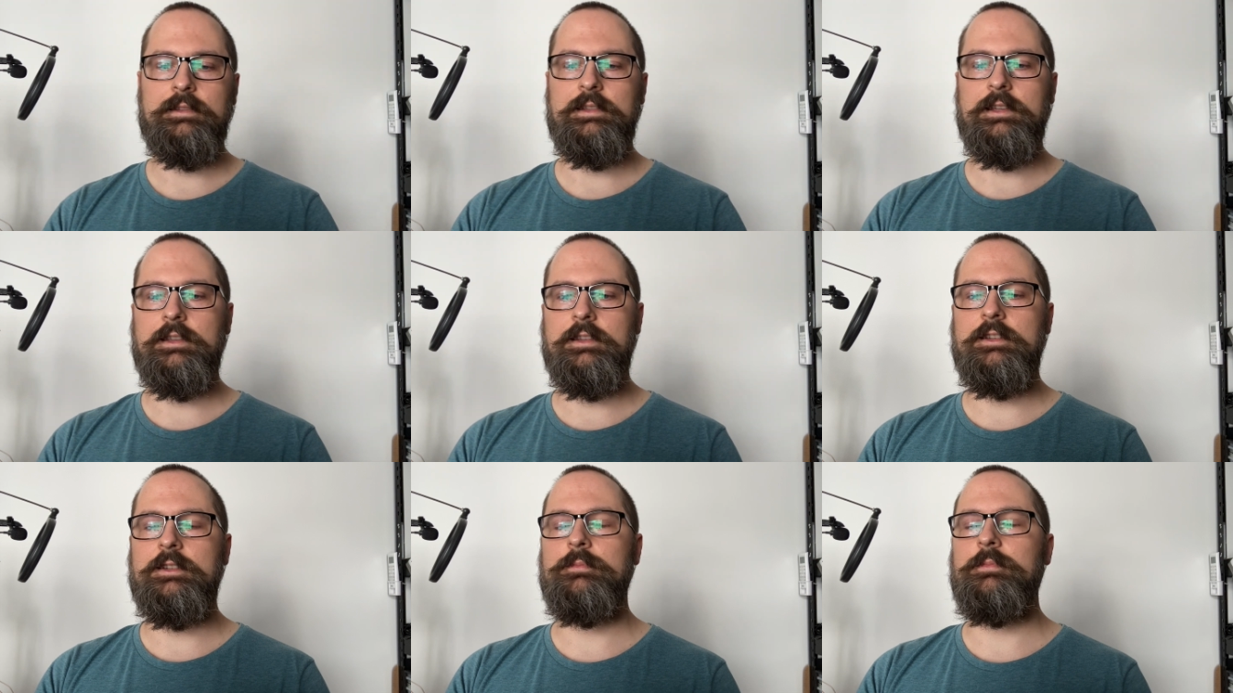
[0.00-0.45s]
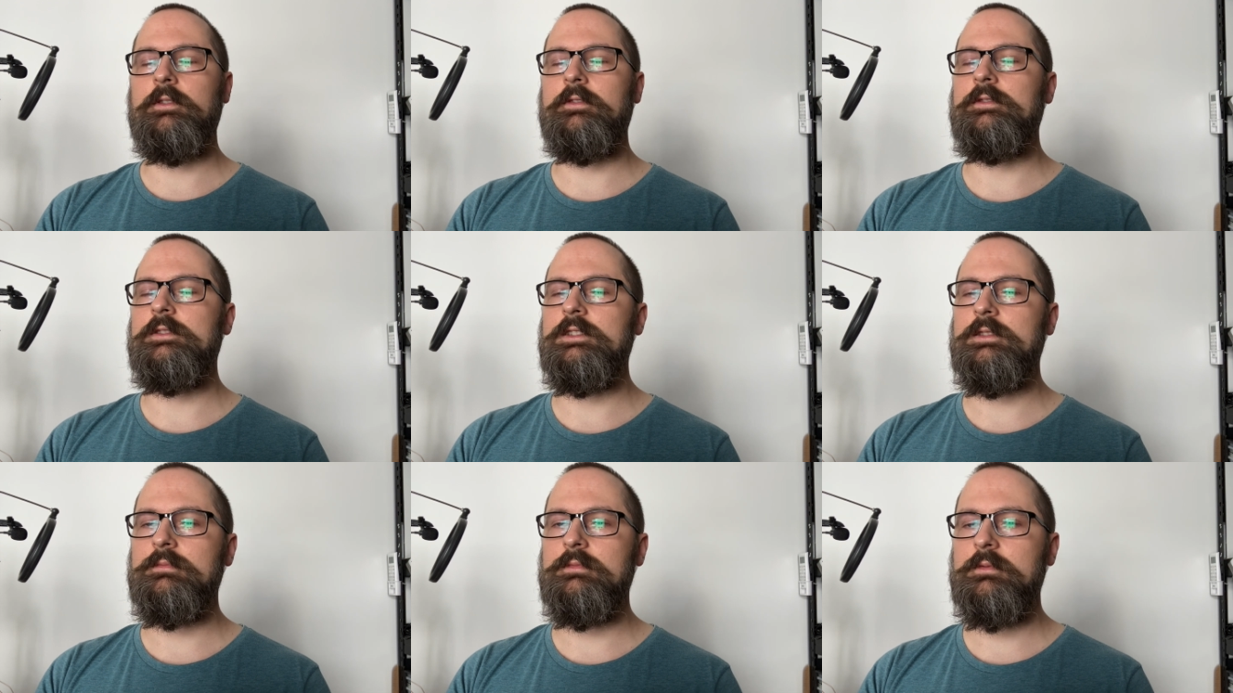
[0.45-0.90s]
jakich
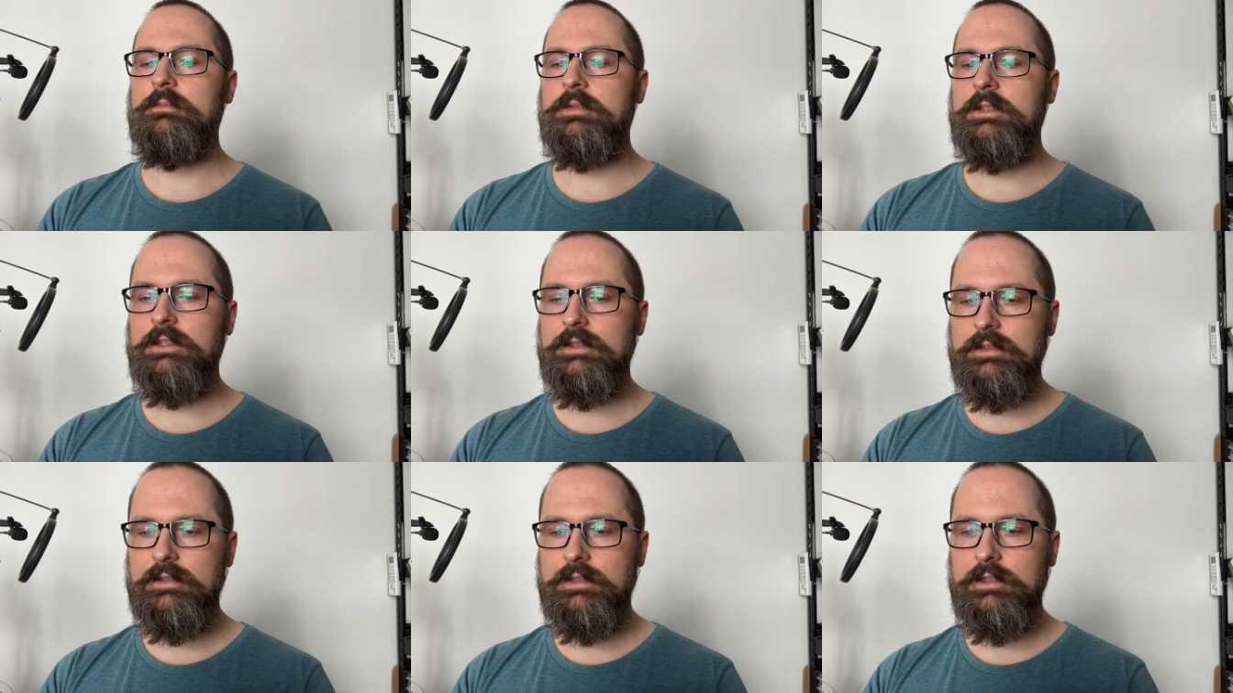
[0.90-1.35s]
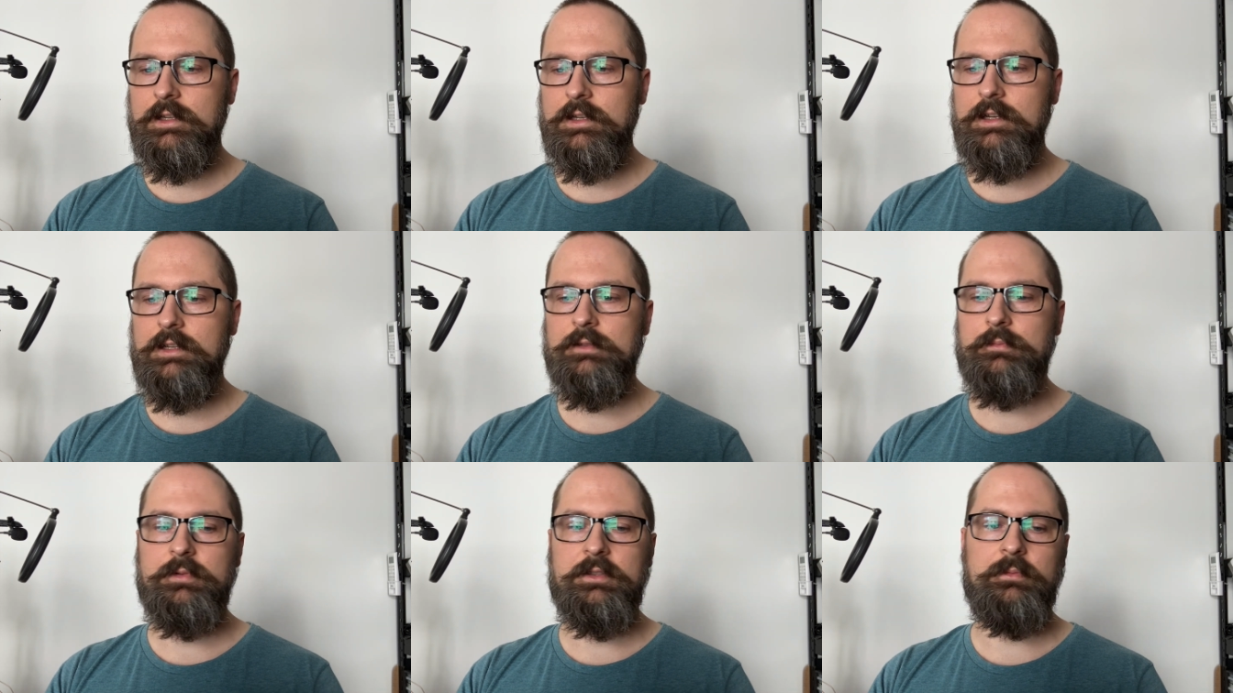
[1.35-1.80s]
powinniśmy
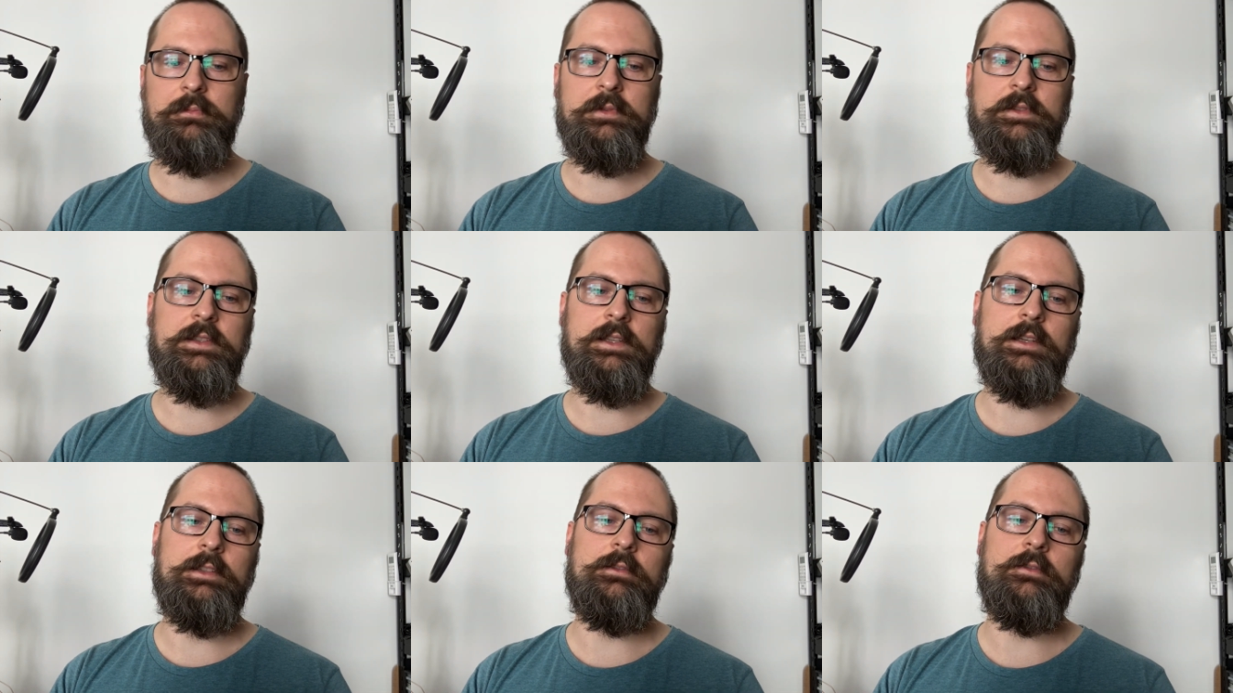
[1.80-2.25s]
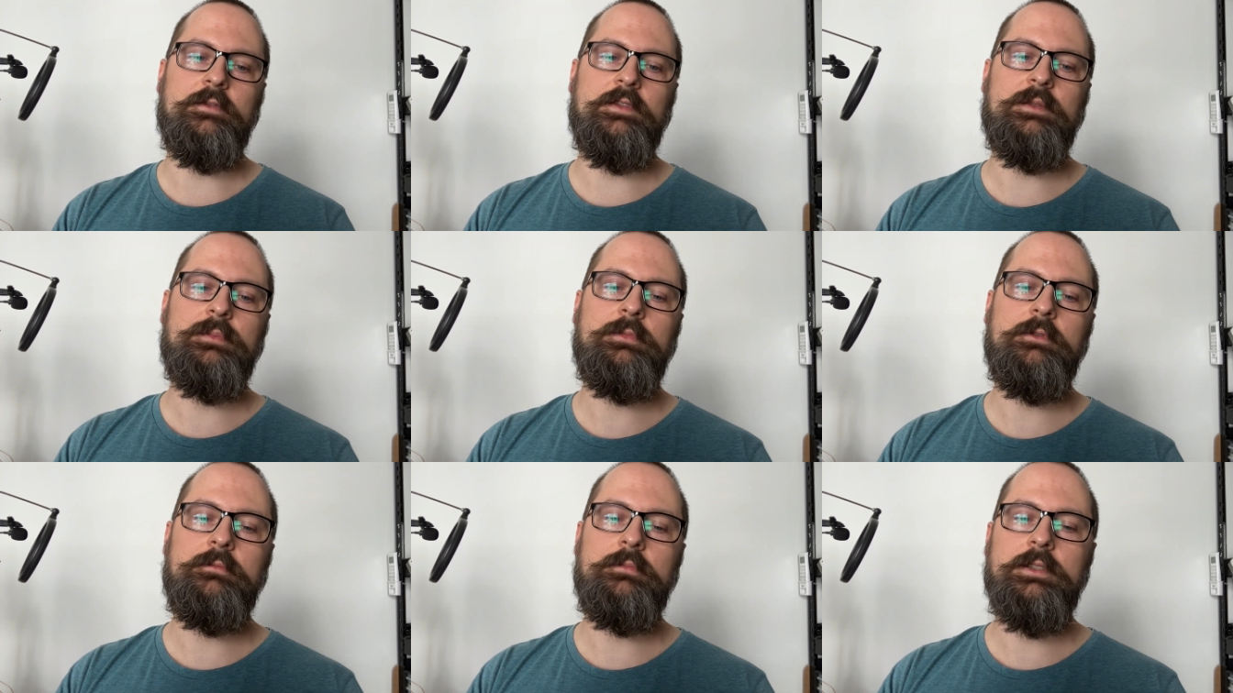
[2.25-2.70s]
przestrzegać przy pisaniu
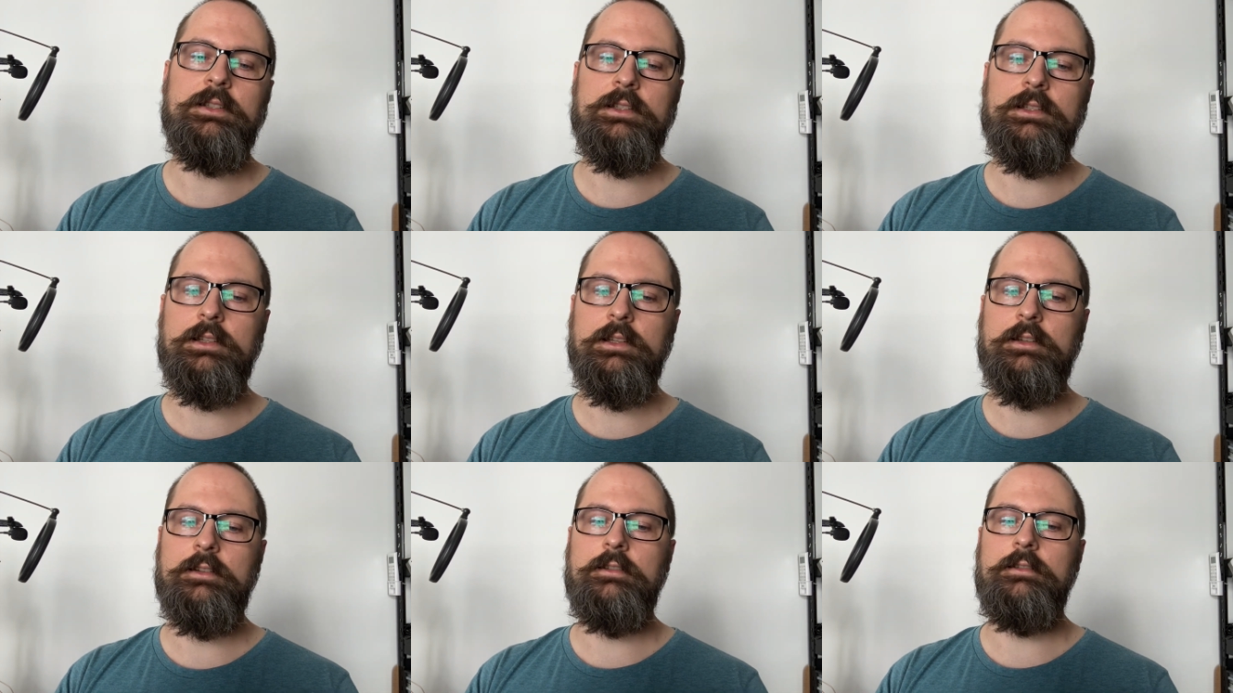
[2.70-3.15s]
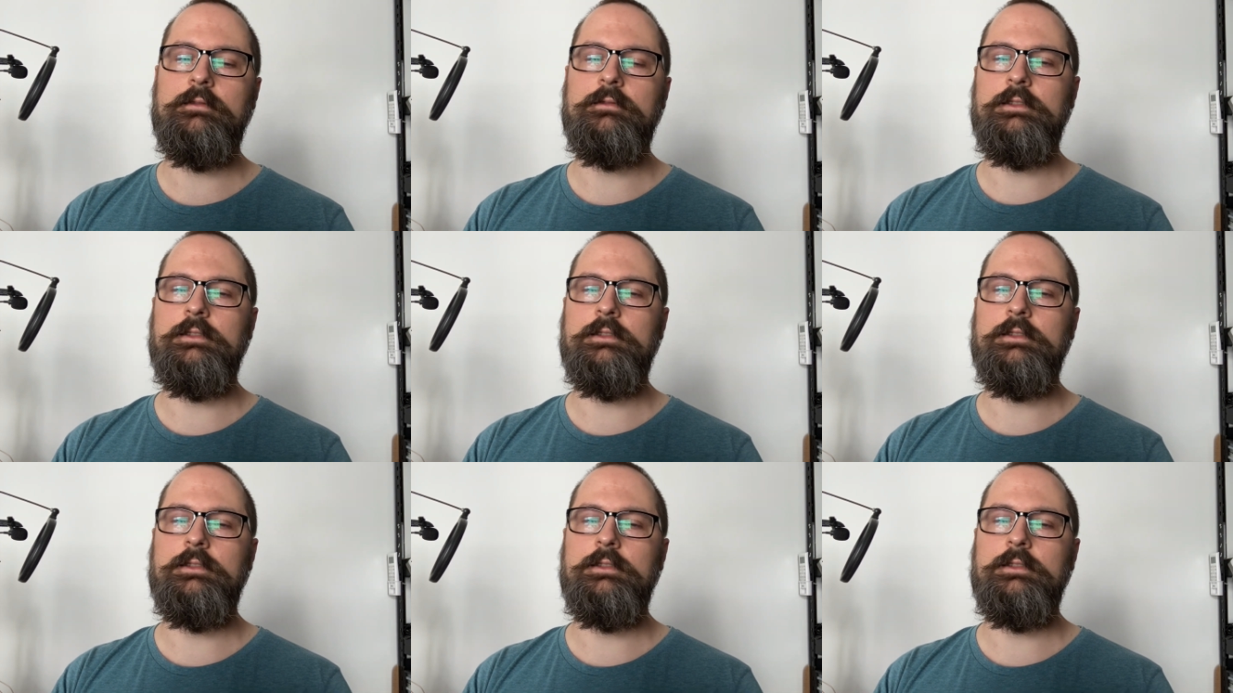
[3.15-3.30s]
współbieżnego